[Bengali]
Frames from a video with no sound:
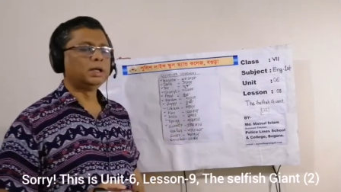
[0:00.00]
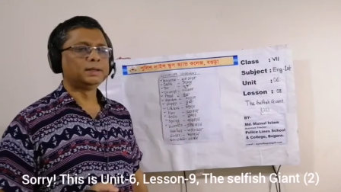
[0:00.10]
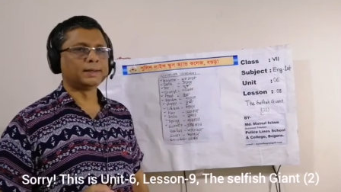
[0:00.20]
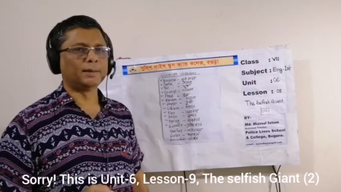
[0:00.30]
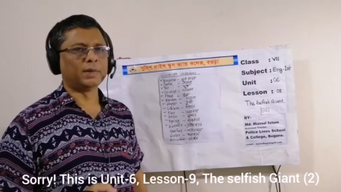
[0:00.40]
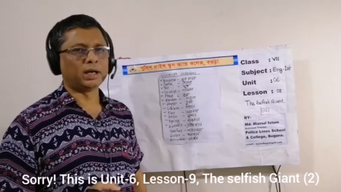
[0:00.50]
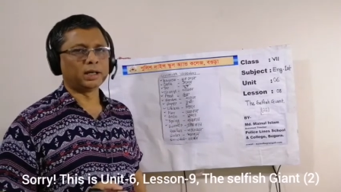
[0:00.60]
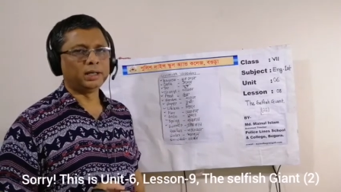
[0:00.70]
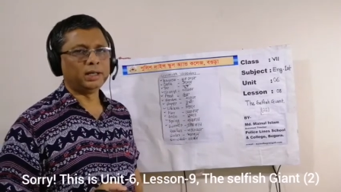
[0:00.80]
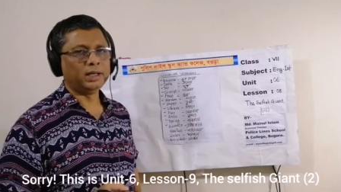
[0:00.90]
সামার
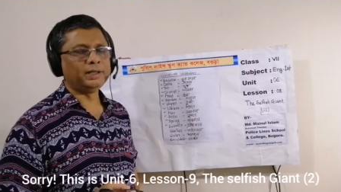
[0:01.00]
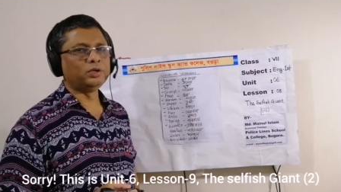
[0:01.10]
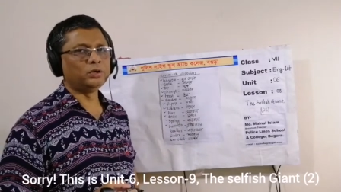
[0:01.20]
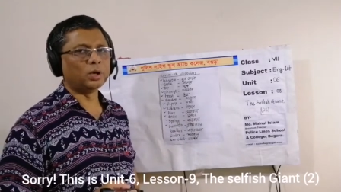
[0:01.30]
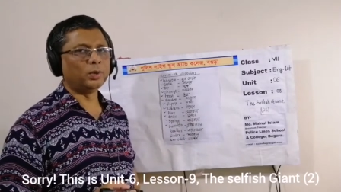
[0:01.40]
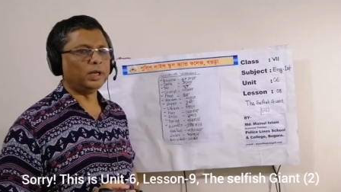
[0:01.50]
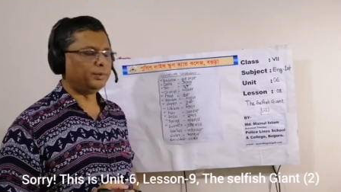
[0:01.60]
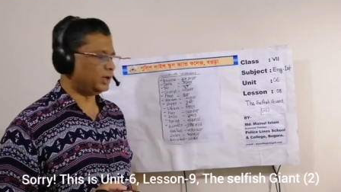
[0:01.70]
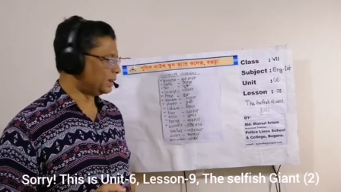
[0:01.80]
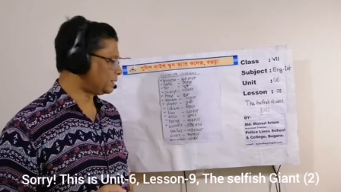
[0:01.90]
এস ইউ ডাবল
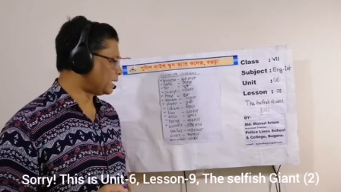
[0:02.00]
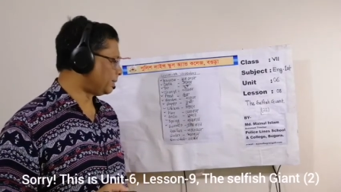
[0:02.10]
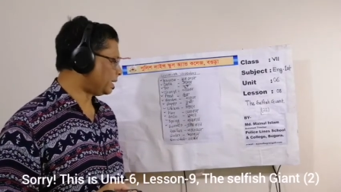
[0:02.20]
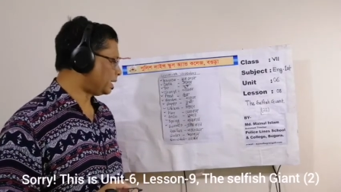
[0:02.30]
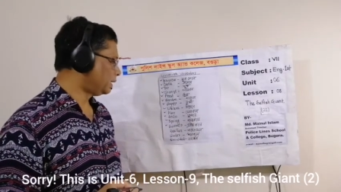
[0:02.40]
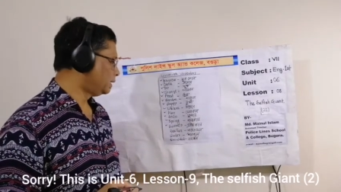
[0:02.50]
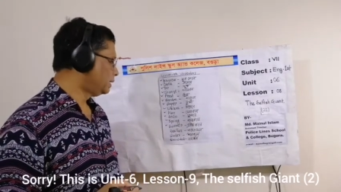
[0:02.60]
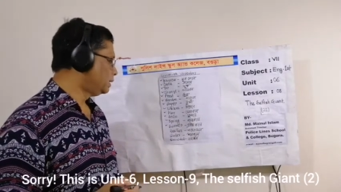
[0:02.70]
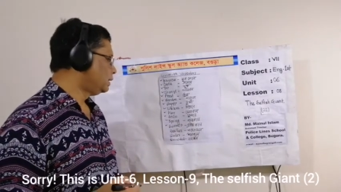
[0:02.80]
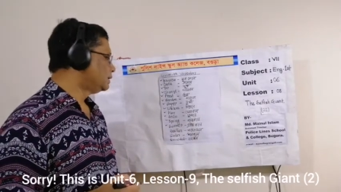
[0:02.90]
এম ইয়ার সামার
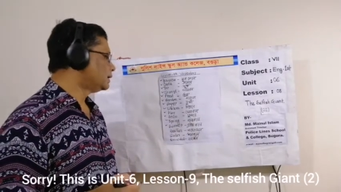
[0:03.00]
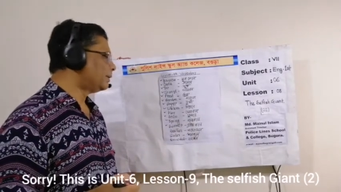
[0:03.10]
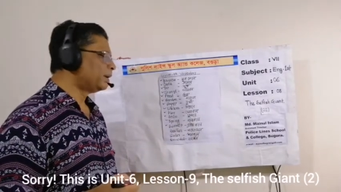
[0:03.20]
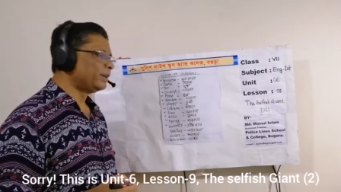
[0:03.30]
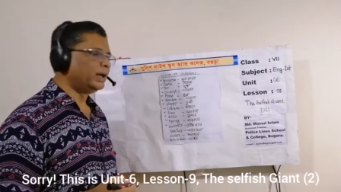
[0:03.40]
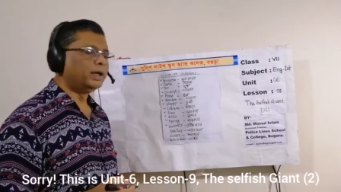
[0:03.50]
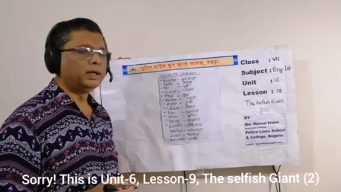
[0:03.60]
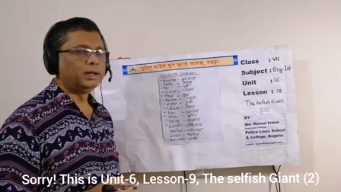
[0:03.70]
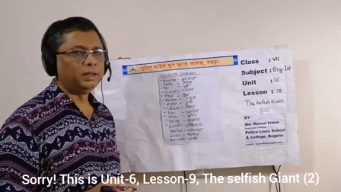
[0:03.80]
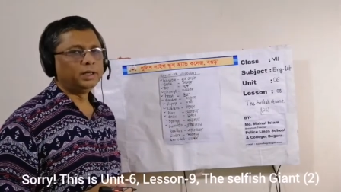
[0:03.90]
সামার মানে
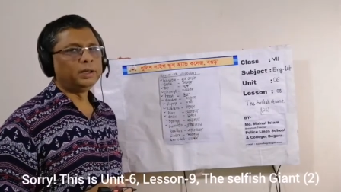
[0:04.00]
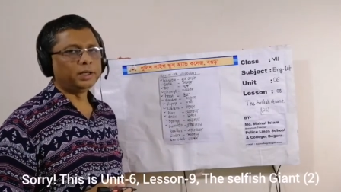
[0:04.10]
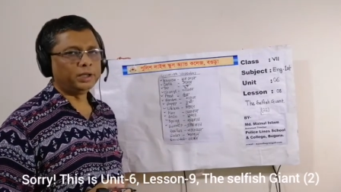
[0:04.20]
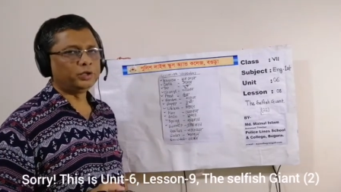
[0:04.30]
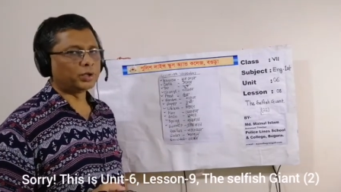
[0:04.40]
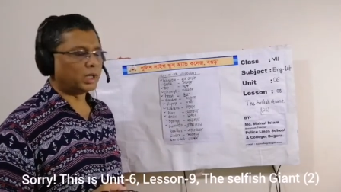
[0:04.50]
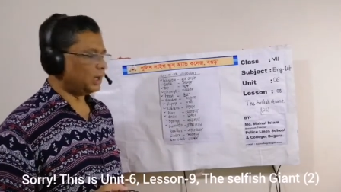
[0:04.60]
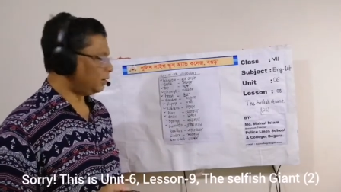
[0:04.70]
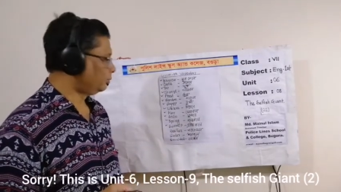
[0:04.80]
গ্রীষ্মকাল